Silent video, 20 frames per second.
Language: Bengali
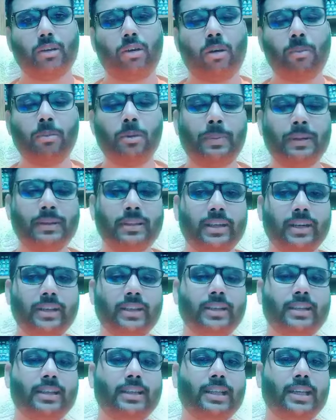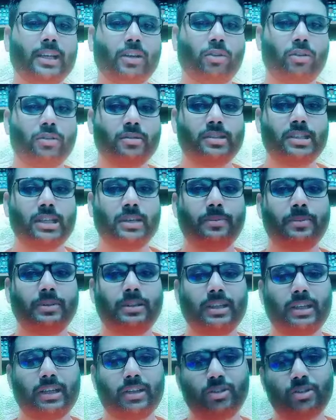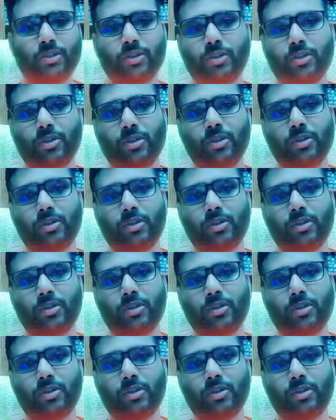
হোমিওপ্যাথির একটি ক্লিয়ার কনসেপ্ট দেওয়ার জন্য